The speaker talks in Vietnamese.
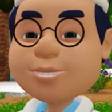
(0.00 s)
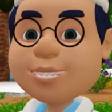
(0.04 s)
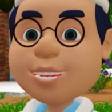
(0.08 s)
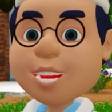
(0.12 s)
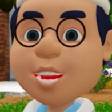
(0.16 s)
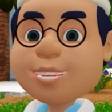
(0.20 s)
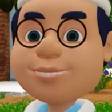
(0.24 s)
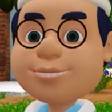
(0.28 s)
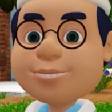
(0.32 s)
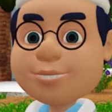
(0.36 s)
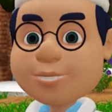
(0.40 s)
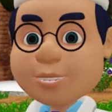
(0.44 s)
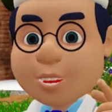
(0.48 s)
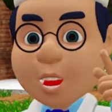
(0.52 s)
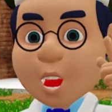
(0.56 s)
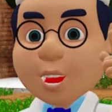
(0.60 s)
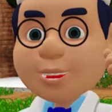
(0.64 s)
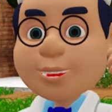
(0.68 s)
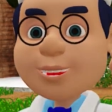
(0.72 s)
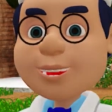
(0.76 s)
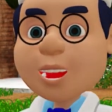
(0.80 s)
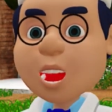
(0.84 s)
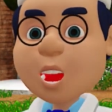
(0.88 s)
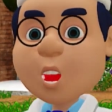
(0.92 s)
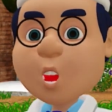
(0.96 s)
Bởi vì mọi
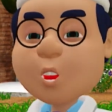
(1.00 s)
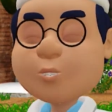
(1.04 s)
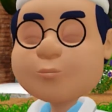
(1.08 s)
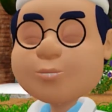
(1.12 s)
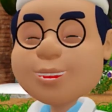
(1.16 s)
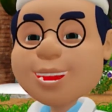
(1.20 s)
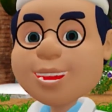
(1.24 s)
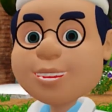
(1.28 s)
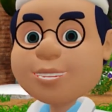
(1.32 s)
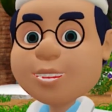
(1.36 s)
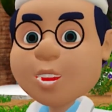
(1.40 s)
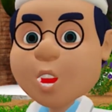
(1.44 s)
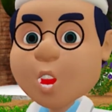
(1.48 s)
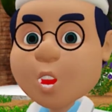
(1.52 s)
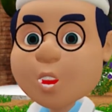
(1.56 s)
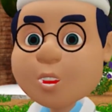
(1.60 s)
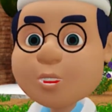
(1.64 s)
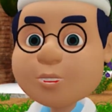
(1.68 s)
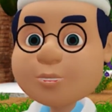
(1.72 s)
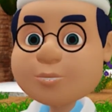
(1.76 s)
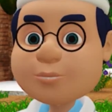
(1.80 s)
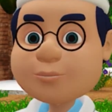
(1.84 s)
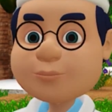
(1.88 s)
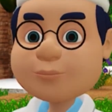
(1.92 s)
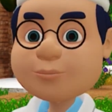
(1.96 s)
người không biết thôi.
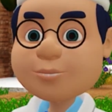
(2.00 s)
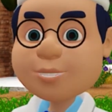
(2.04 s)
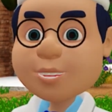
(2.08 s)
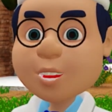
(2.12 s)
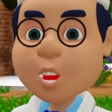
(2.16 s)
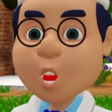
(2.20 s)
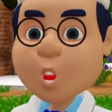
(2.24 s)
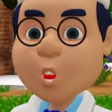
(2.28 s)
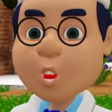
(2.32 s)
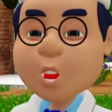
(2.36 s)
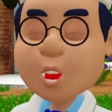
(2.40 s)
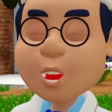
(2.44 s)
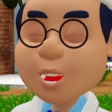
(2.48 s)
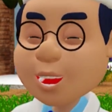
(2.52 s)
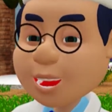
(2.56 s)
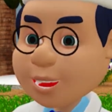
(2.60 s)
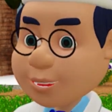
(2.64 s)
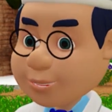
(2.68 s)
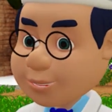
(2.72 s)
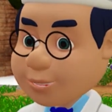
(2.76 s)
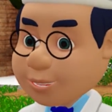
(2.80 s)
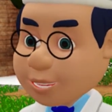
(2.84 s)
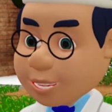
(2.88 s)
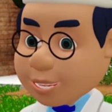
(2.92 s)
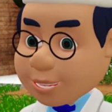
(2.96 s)
Vỏ xoài
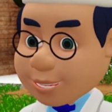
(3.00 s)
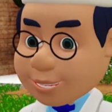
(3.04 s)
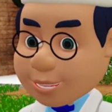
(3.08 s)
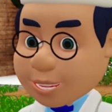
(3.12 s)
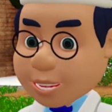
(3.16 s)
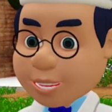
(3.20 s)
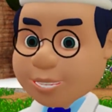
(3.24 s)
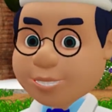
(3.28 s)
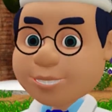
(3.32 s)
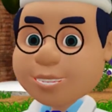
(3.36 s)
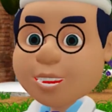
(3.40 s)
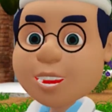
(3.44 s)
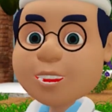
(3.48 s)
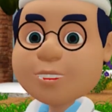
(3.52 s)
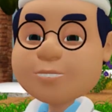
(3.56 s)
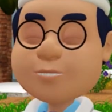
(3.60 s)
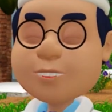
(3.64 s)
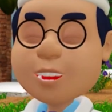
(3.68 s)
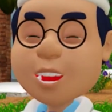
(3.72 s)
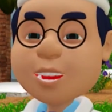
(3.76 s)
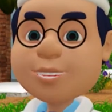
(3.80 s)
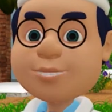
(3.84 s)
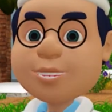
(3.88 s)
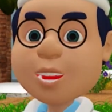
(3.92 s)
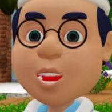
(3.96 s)
chứa những thành
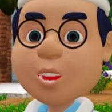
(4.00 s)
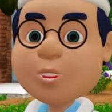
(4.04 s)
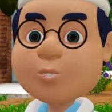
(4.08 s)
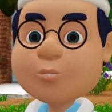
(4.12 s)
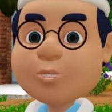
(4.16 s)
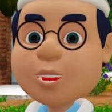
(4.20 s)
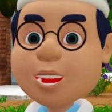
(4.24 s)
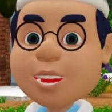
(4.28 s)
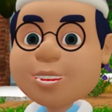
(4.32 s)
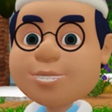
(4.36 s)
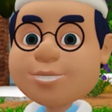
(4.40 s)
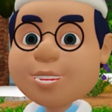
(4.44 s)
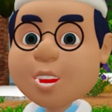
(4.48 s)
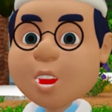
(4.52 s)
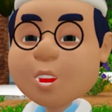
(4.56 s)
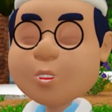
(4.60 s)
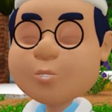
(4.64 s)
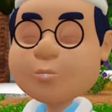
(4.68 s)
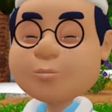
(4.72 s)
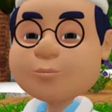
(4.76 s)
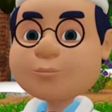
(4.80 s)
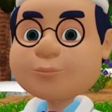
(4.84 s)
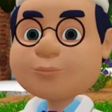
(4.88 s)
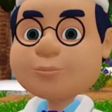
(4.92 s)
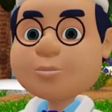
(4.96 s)
phần rất quan
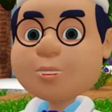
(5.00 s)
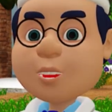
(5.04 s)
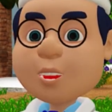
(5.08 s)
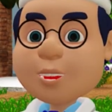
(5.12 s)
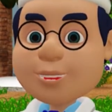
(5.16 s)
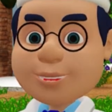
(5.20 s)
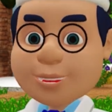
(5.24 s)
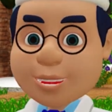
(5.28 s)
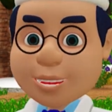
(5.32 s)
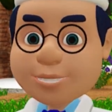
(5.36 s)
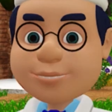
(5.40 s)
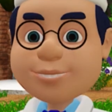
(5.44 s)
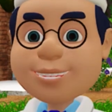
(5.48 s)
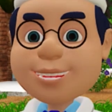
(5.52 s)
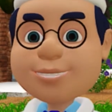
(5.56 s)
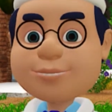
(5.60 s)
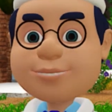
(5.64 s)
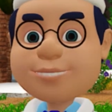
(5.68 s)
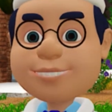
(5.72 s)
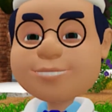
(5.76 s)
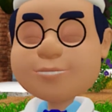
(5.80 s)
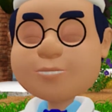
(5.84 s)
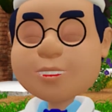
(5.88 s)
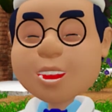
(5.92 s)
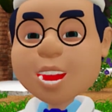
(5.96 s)
trọng. Nó ức chế
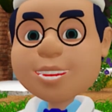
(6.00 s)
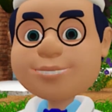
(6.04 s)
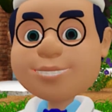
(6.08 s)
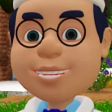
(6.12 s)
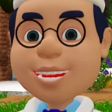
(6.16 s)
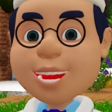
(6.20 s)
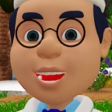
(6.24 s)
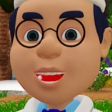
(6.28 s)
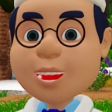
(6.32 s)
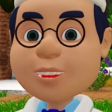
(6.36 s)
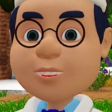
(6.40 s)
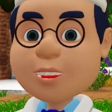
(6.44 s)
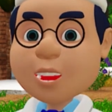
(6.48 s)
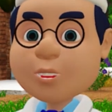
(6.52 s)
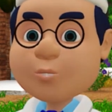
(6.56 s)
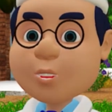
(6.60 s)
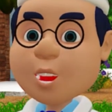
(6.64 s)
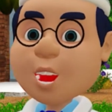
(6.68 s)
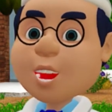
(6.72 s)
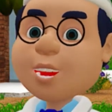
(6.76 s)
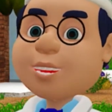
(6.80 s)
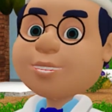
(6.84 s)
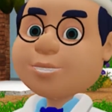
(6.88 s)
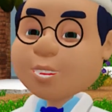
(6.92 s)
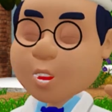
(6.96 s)
sự phát triển tế bào
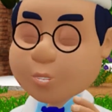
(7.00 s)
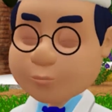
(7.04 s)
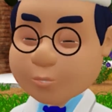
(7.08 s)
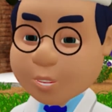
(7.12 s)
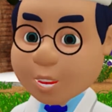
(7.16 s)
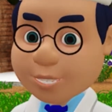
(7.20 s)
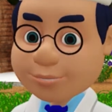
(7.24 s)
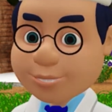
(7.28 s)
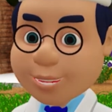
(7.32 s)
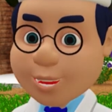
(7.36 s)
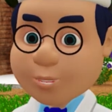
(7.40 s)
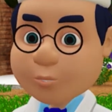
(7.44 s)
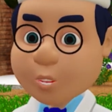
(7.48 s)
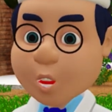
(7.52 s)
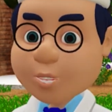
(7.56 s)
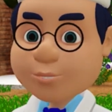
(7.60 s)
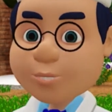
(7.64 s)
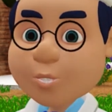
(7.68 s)
mỡ trong cơ thể của